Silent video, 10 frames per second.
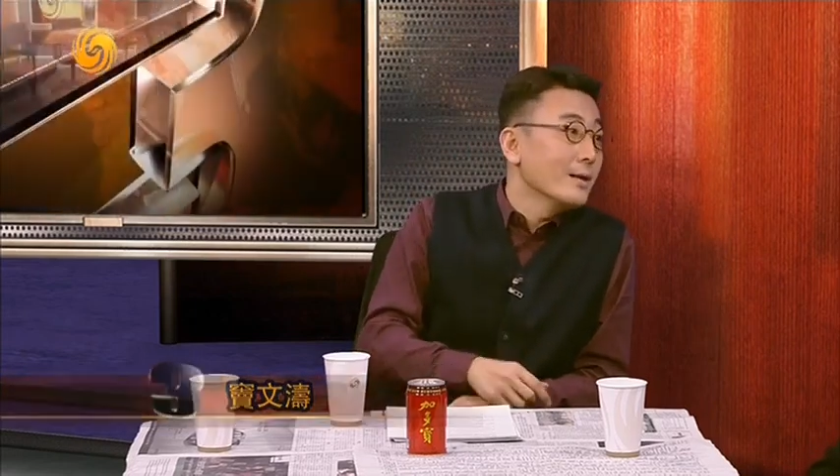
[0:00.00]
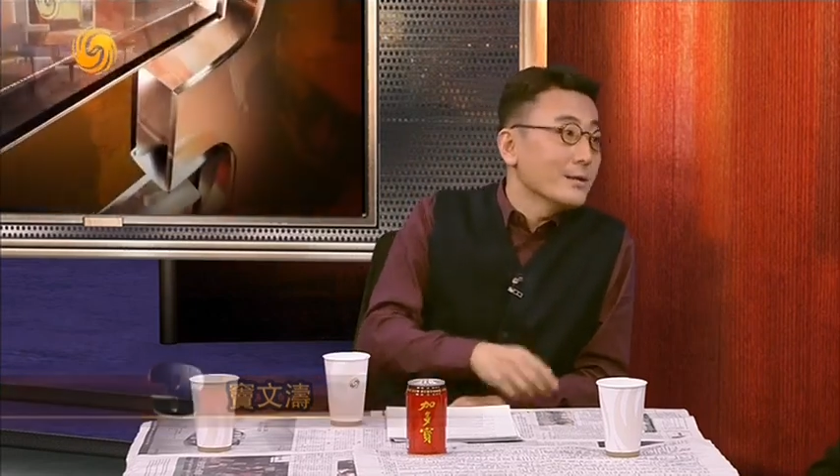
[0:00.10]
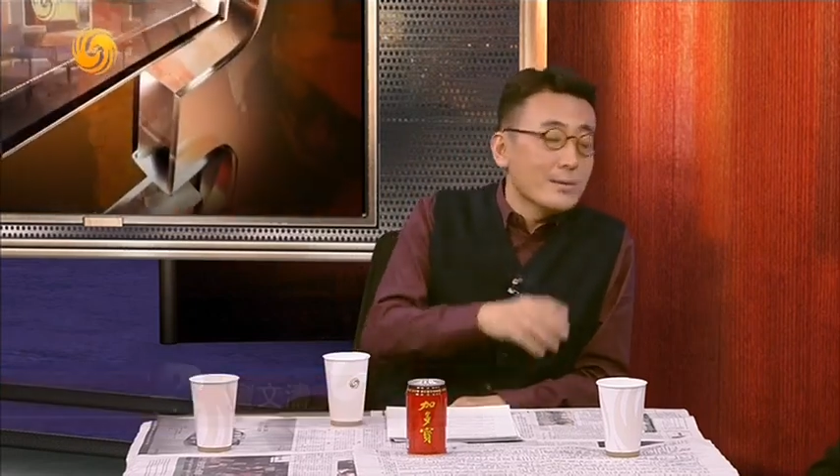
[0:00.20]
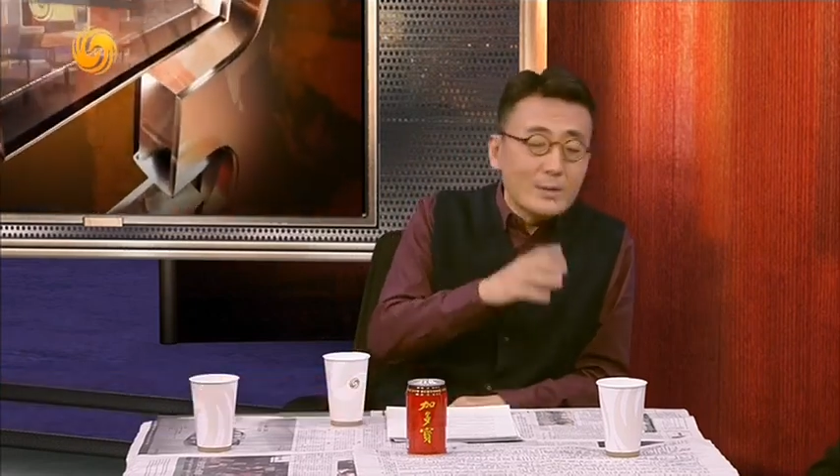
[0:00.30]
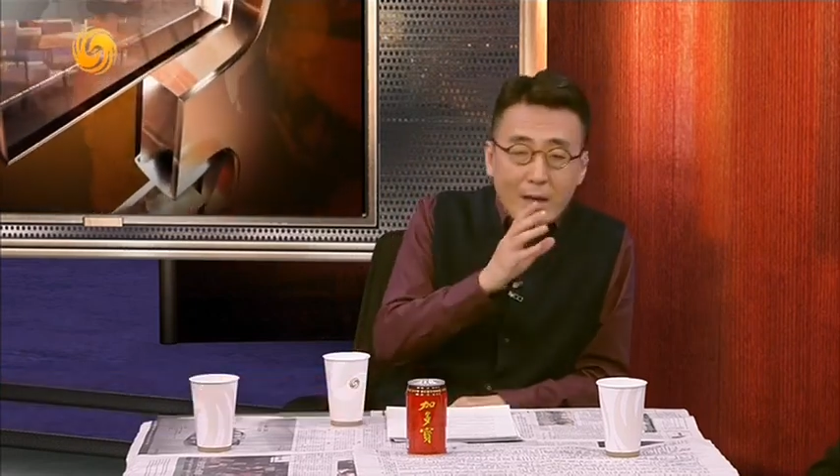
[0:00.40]

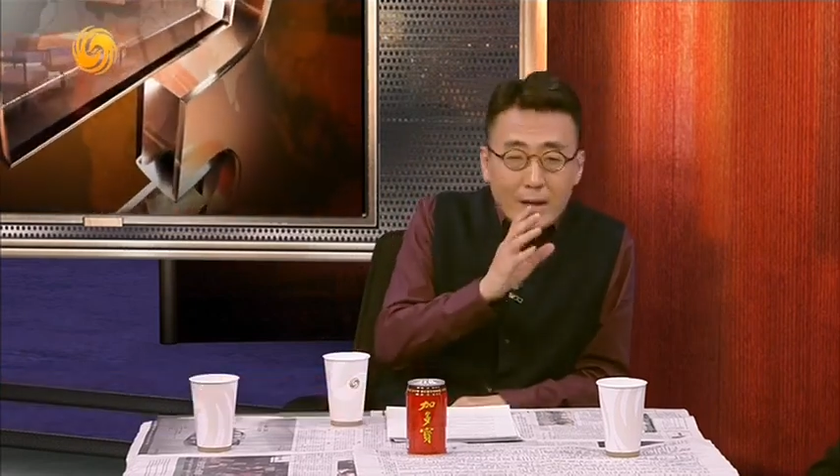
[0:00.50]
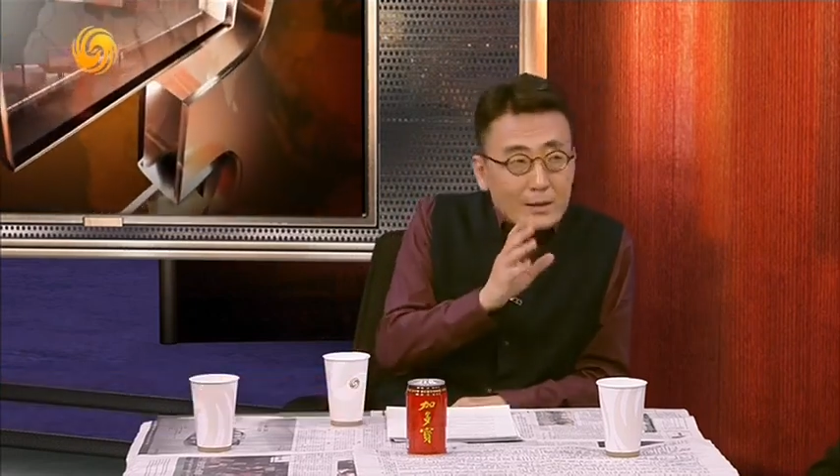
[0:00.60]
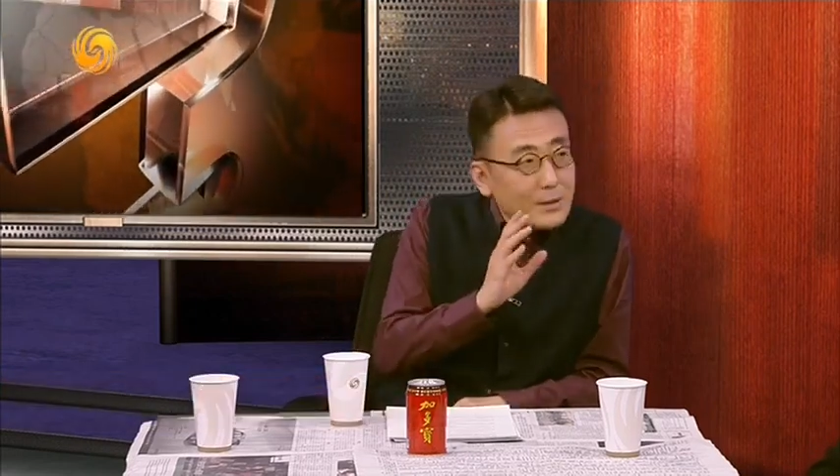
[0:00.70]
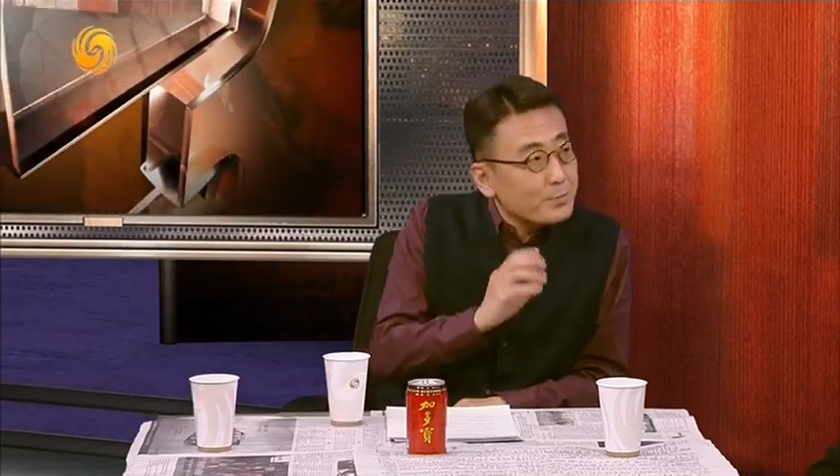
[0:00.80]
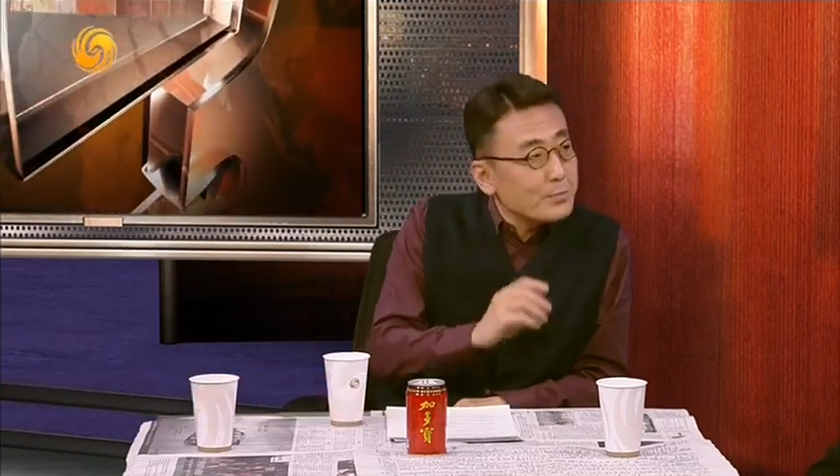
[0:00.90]
你们
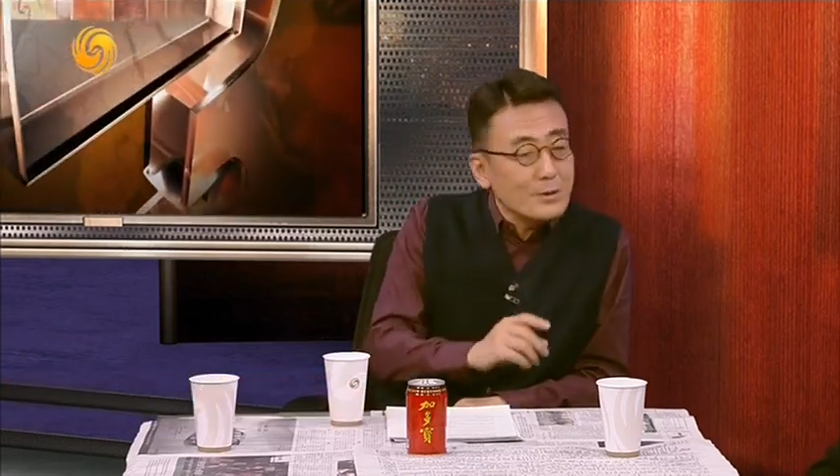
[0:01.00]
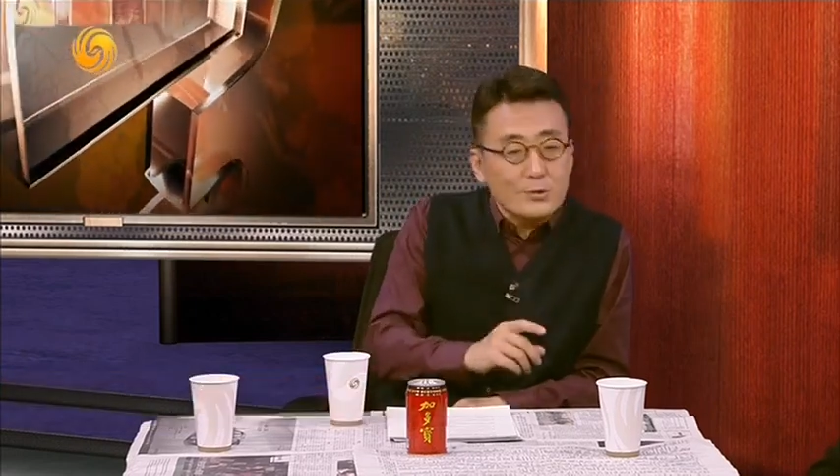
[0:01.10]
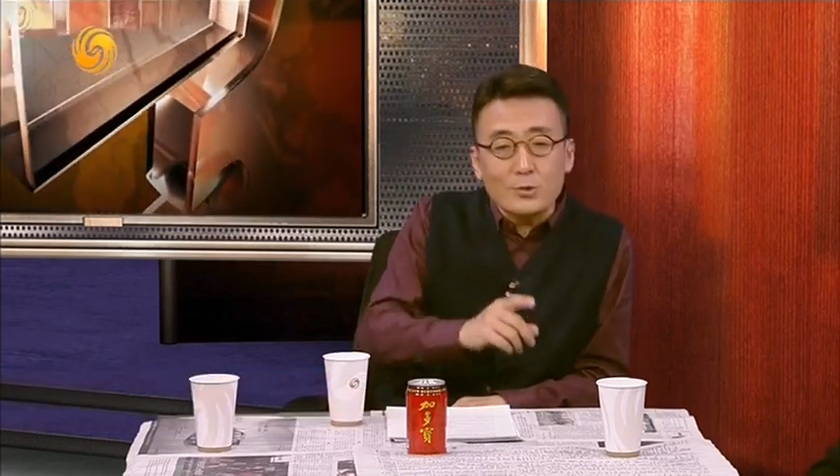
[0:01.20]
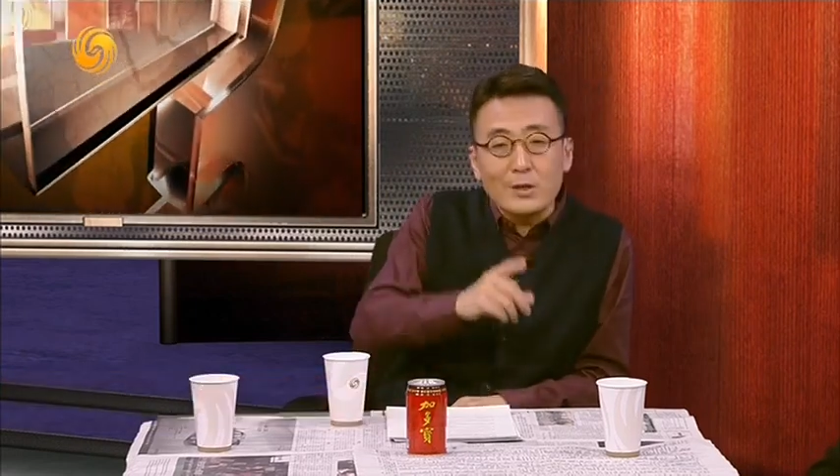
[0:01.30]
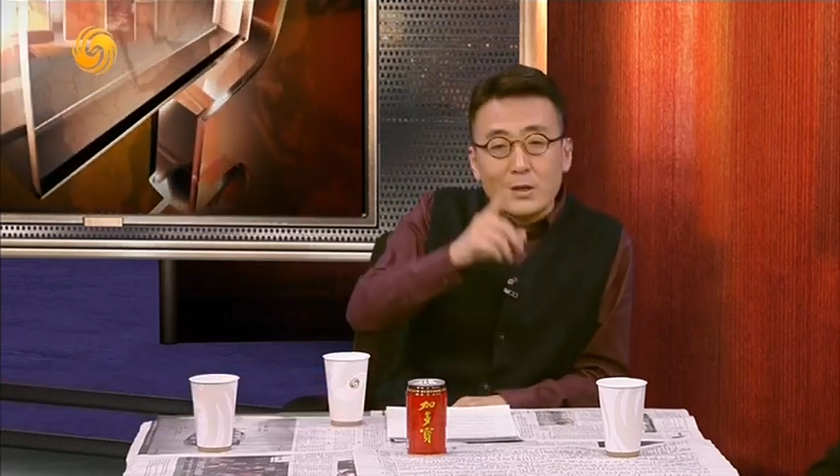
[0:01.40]
男的不能
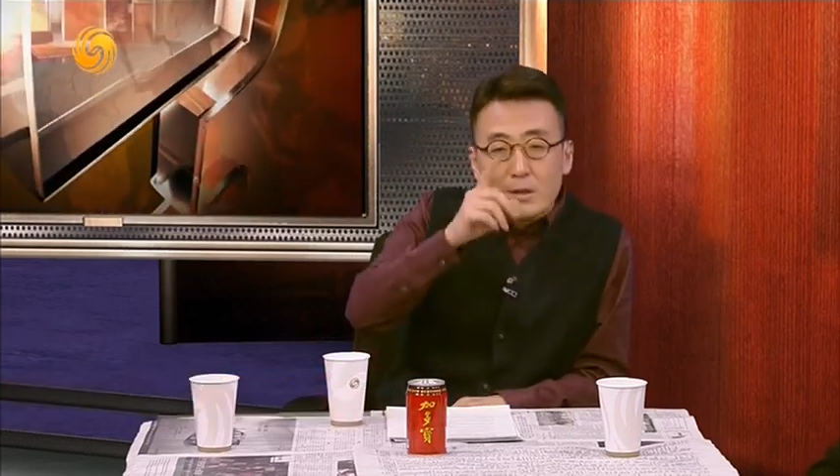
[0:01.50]
说。